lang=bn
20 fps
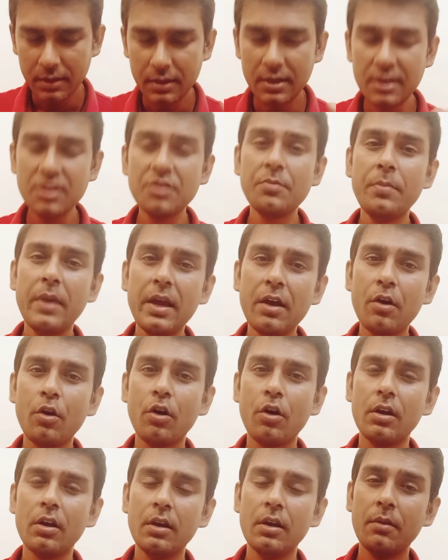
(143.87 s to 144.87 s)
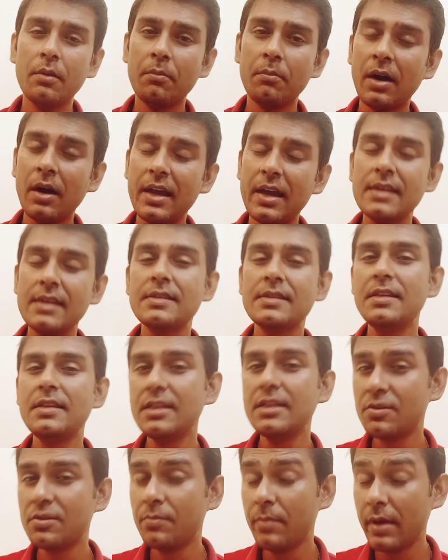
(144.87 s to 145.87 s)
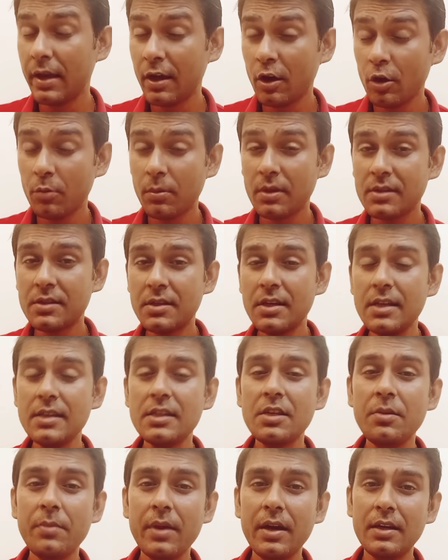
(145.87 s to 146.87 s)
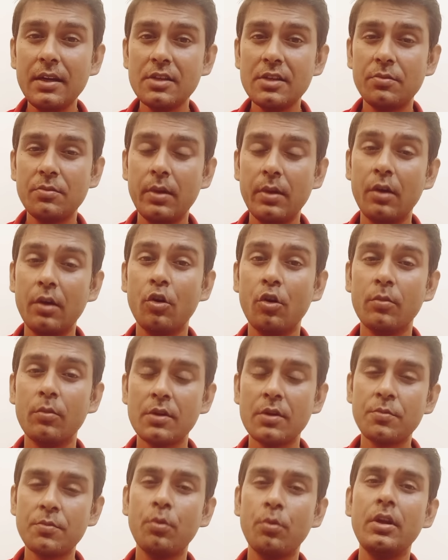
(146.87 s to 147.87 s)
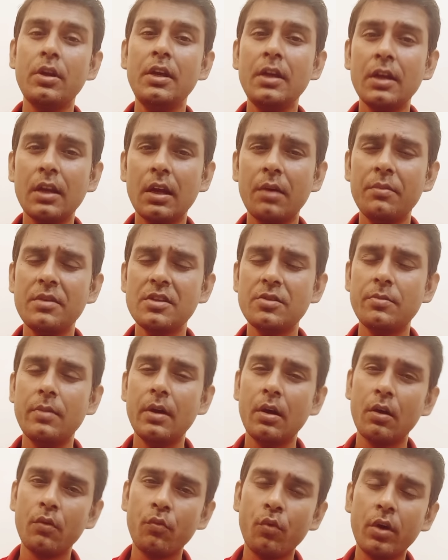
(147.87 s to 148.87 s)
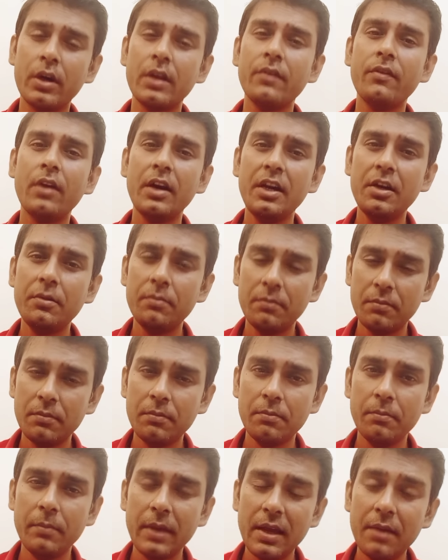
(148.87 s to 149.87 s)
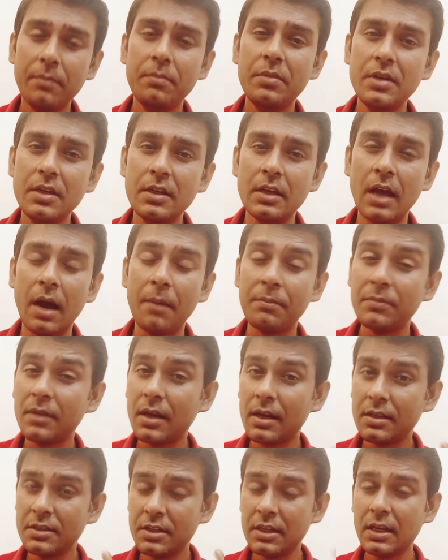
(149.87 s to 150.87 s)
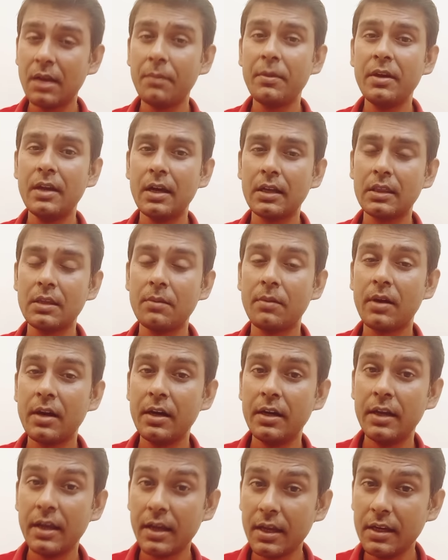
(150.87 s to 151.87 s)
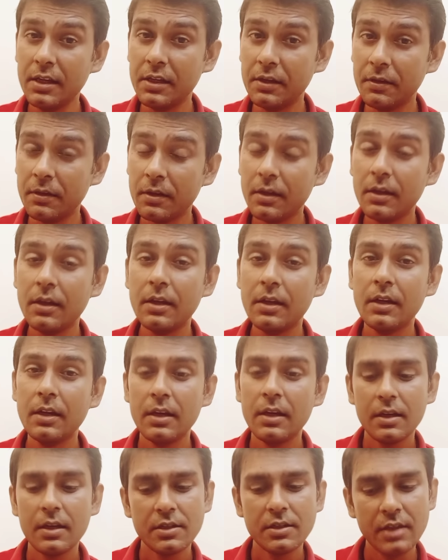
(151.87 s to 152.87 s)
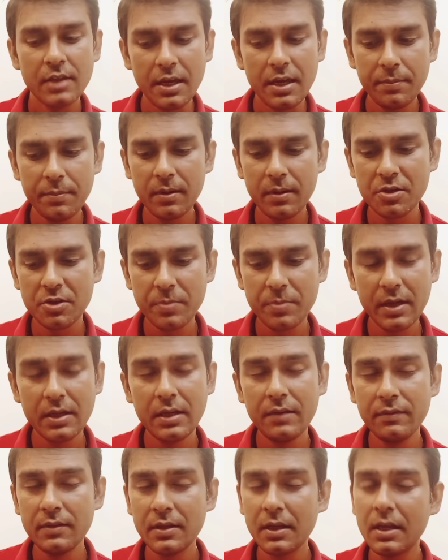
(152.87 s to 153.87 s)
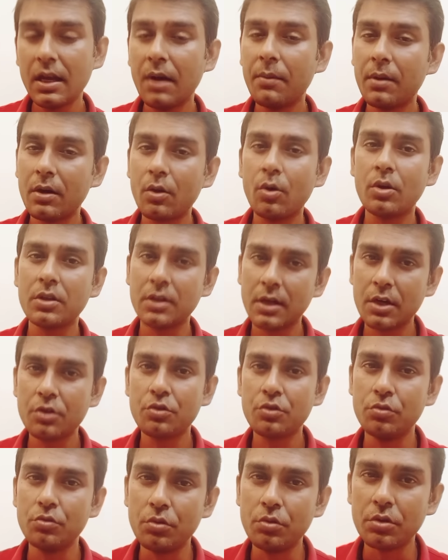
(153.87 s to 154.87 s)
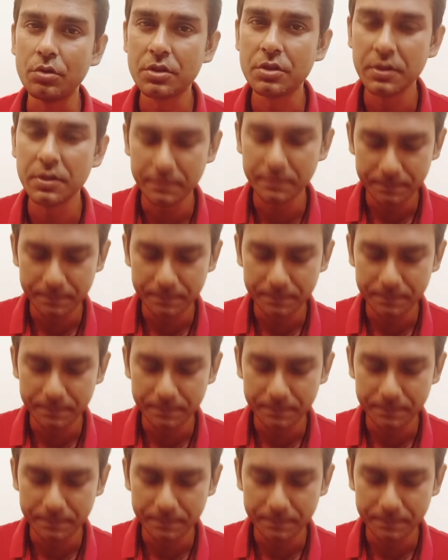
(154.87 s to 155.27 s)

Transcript: ইস্ট বেঙ্গল বা এসসি ইস্ট বেঙ্গল বা শ্রী সিমেন্ট ইস্ট বেঙ্গল বা স্পোর্টিং ক্লাব ইস্ট বেঙ্গল হোয়াট এভার ইট মে বি আপনারা যে নামে ডাকতে পারেন ডেকে নিন সেই পার্সপেক্টিভ থেকে আমার কথাটা শুরু করছি